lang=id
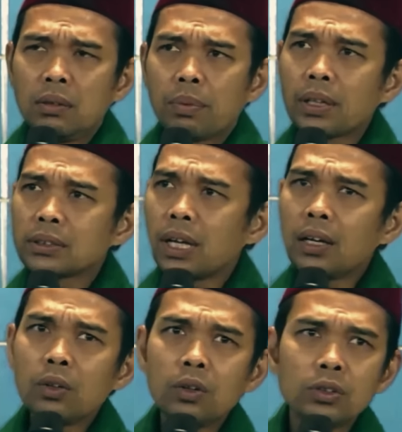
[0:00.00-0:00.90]

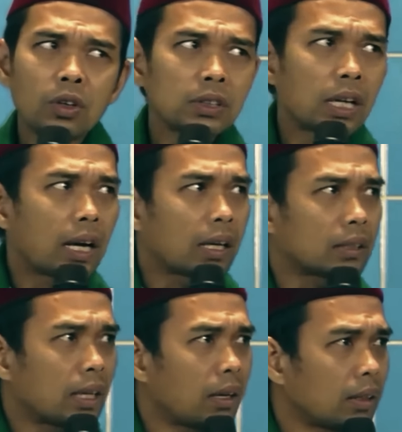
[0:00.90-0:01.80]
perasaan dulu
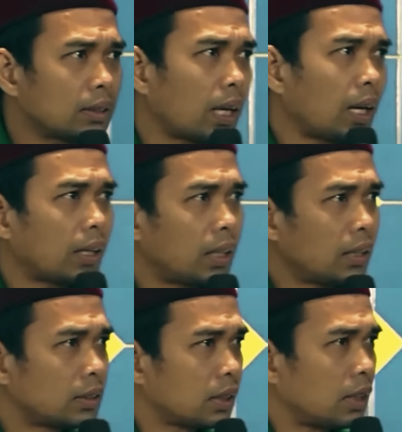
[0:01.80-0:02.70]
Yogyakarta
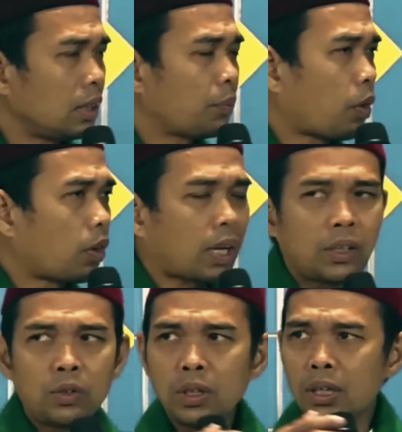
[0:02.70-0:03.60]
jalannya di sini pohon
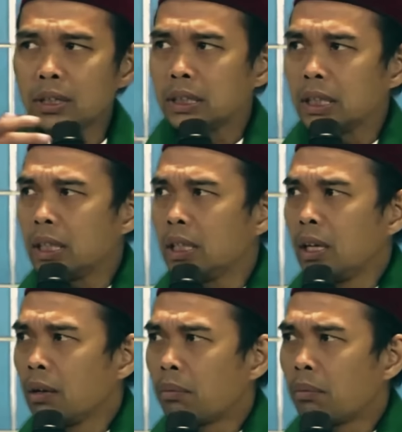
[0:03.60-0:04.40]
kayunya di sini